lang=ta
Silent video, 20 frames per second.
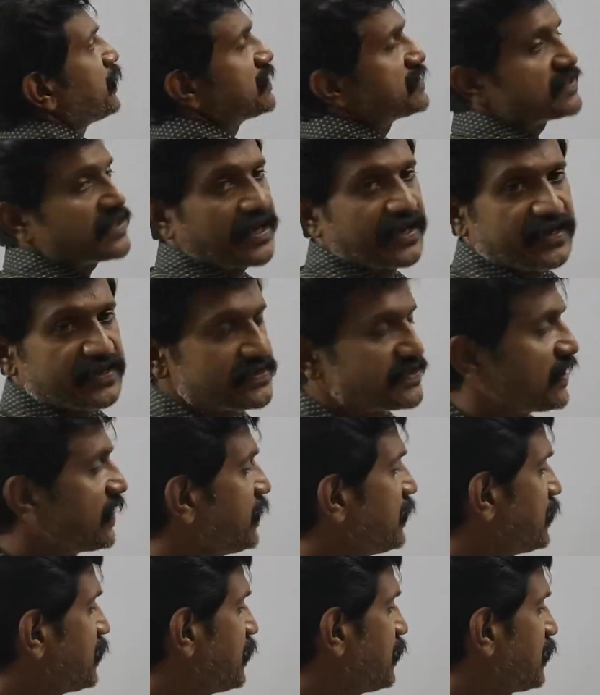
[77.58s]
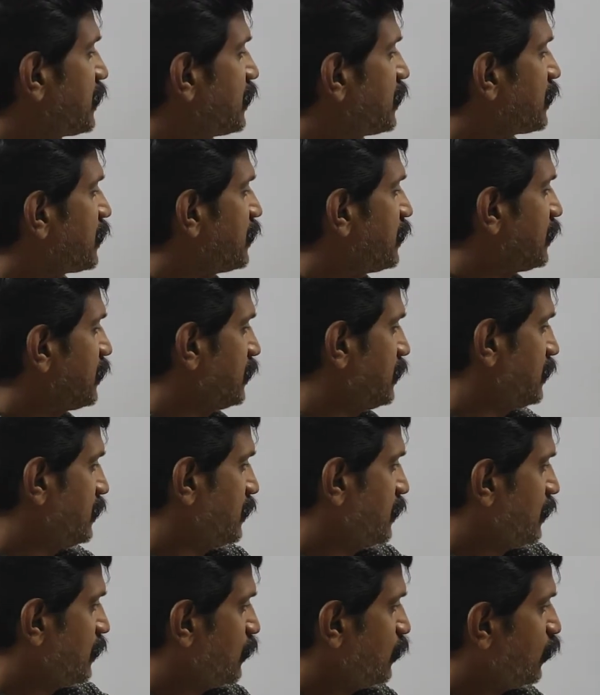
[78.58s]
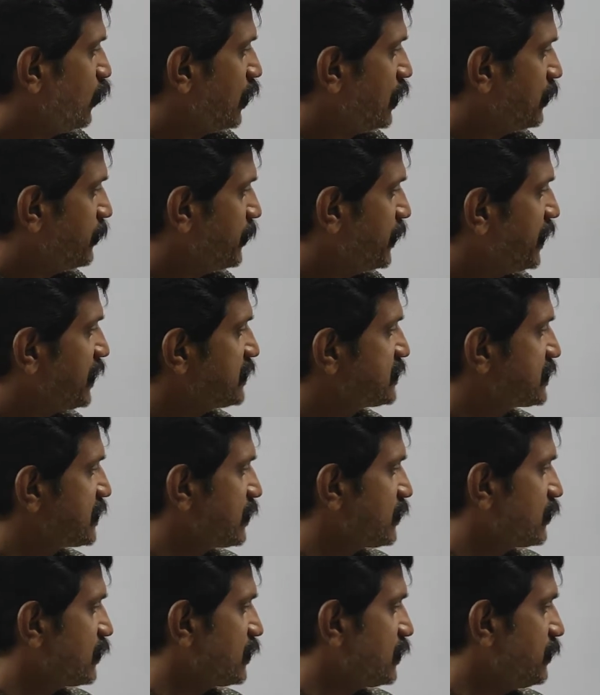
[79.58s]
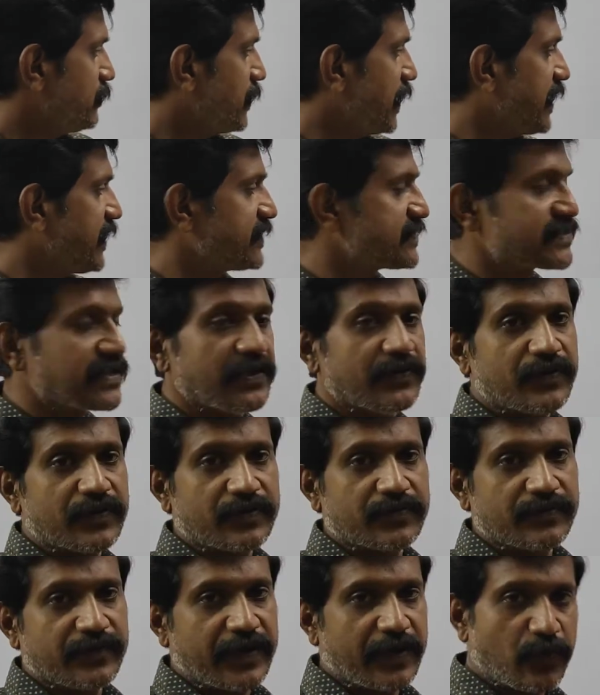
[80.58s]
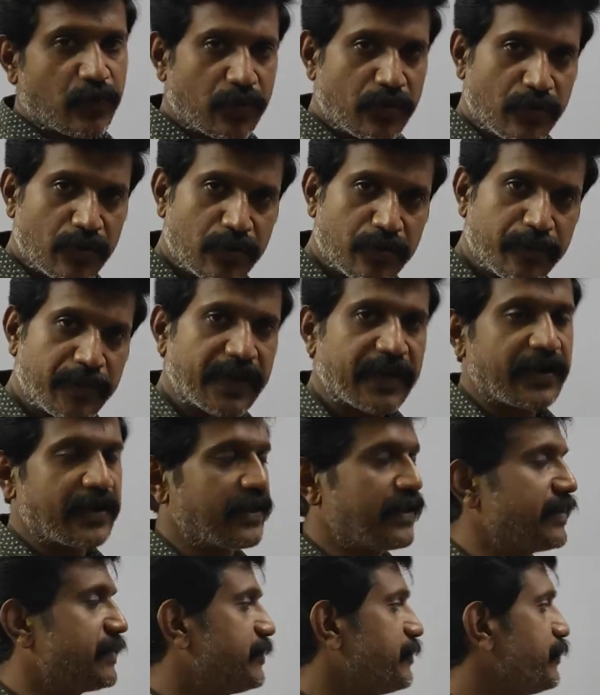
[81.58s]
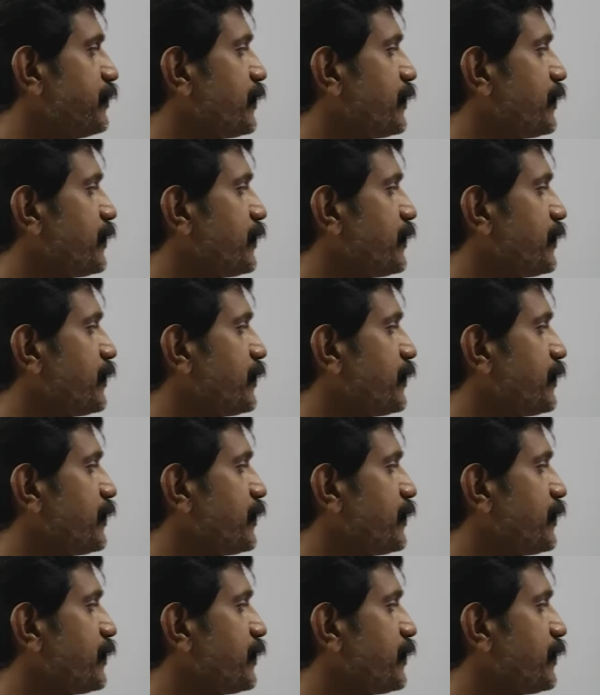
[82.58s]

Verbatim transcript: ப்ளஸ் ஐ சைன் தீட்டானா ஒன் பை இசட் வந்து மைனஸில் வரும் வேறு ஒன்றுமே கிடையாது